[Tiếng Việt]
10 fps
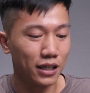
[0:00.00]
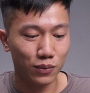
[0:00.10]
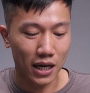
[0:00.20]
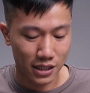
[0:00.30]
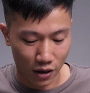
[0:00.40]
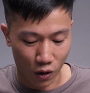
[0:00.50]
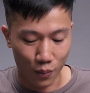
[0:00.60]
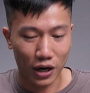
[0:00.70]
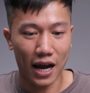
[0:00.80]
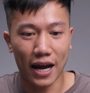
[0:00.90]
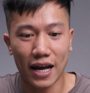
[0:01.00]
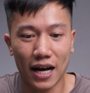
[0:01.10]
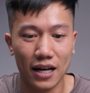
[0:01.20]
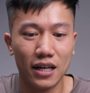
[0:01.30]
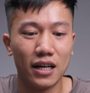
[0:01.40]
là chúng ta sẽ có một cái
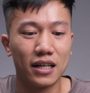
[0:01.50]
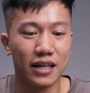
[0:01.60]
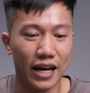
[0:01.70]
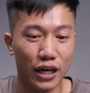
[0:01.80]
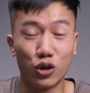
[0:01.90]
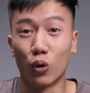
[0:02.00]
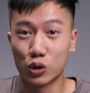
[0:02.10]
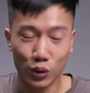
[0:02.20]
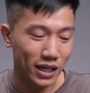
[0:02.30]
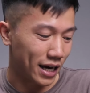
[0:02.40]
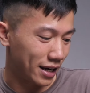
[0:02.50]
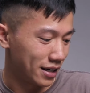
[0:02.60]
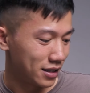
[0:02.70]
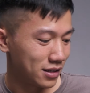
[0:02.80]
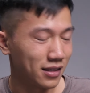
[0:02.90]
à, để nhổ suýt này
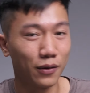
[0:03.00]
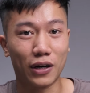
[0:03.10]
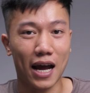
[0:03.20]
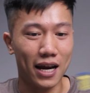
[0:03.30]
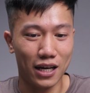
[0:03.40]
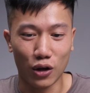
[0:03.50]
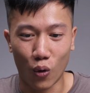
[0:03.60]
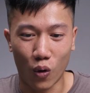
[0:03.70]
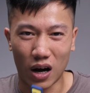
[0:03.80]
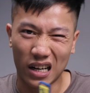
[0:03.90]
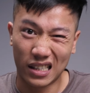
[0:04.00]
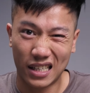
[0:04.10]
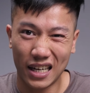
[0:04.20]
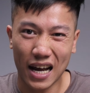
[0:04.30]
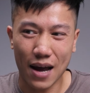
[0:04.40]
một cái để nhổ à,
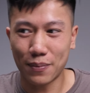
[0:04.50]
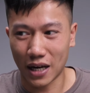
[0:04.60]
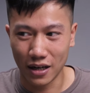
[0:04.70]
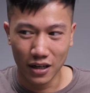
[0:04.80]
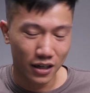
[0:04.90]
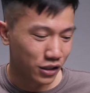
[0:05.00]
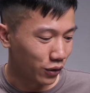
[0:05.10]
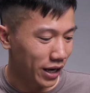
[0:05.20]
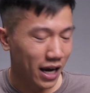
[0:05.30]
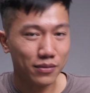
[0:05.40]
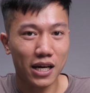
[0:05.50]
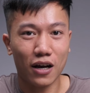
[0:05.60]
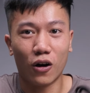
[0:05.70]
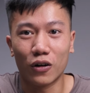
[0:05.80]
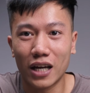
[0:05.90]
keycap này rồi anh em sẽ
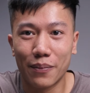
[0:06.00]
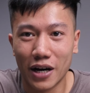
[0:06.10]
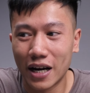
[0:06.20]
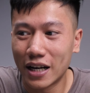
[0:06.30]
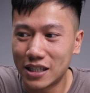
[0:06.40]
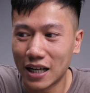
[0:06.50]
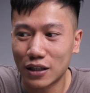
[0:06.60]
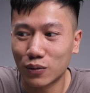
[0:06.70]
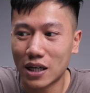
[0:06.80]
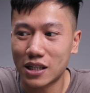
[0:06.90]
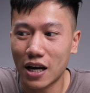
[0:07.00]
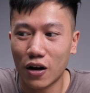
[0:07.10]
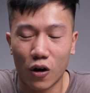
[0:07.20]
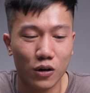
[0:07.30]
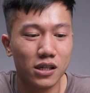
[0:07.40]
có thêm ở đây đấy chính là chúng ta sẽ
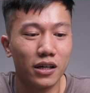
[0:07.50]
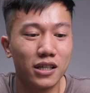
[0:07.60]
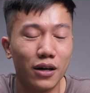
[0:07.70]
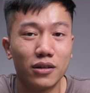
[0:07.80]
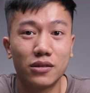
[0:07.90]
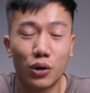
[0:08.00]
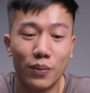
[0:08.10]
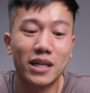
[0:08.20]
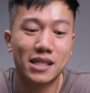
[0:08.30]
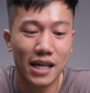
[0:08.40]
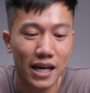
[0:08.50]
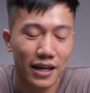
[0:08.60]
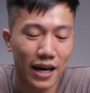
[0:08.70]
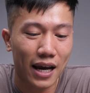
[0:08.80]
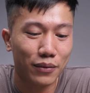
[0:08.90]
có sợi dây USB-C
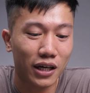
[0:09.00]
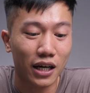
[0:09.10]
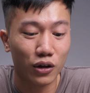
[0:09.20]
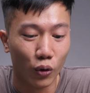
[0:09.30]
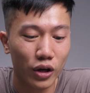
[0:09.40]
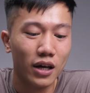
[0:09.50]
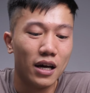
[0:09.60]
để anh em có thể kết nối